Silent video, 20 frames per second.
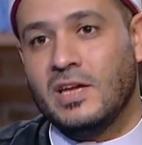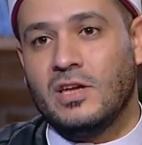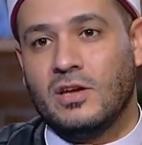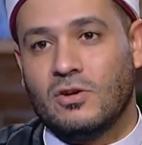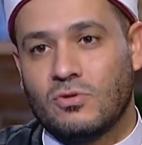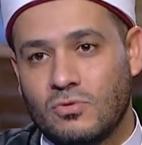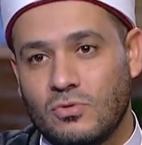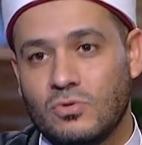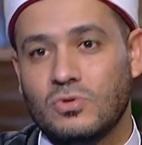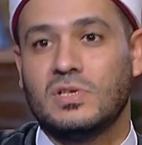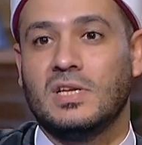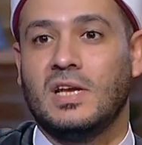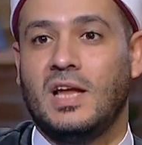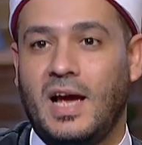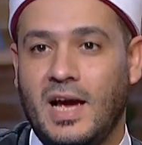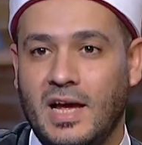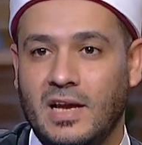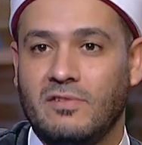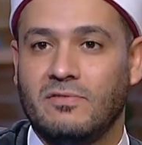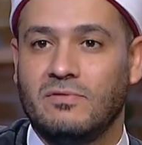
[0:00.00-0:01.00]
يجوز
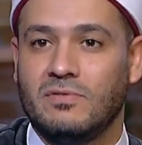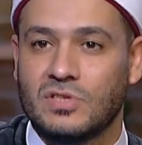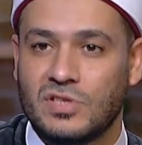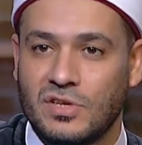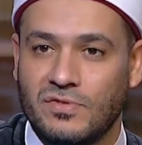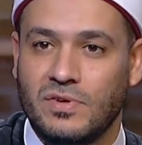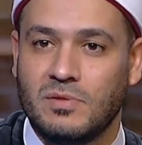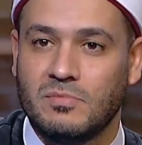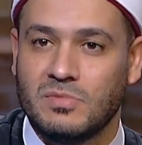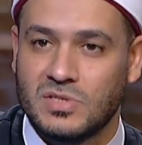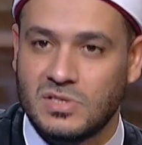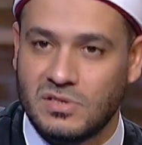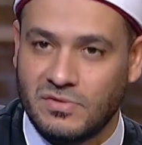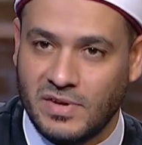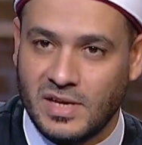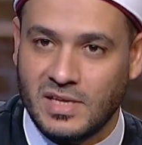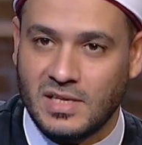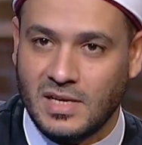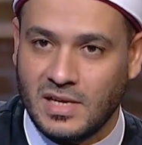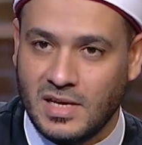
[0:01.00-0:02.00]
الحلف بصفة من
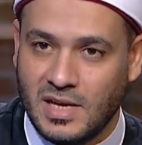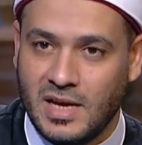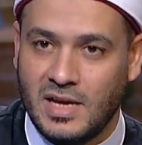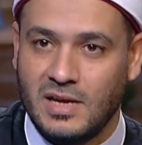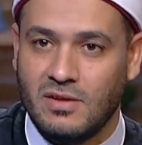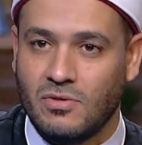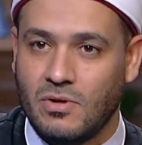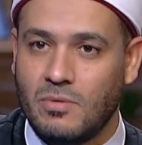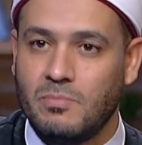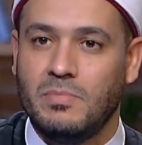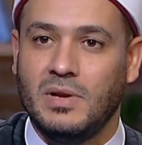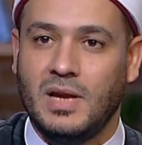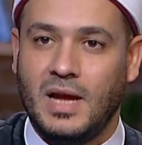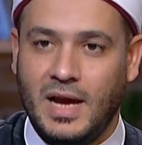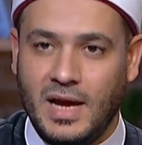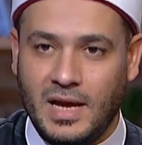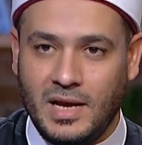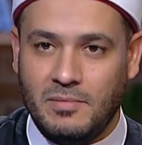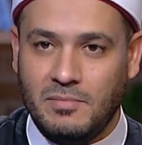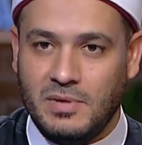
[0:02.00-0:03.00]
صفات الله رب
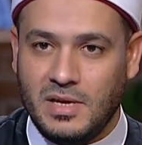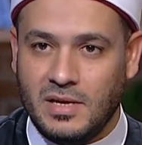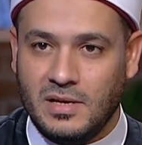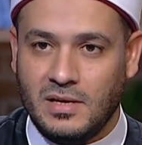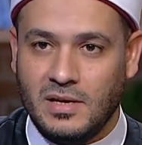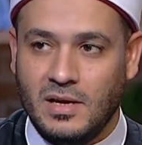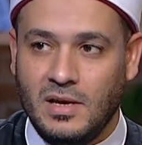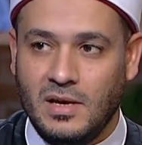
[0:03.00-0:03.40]
العالمين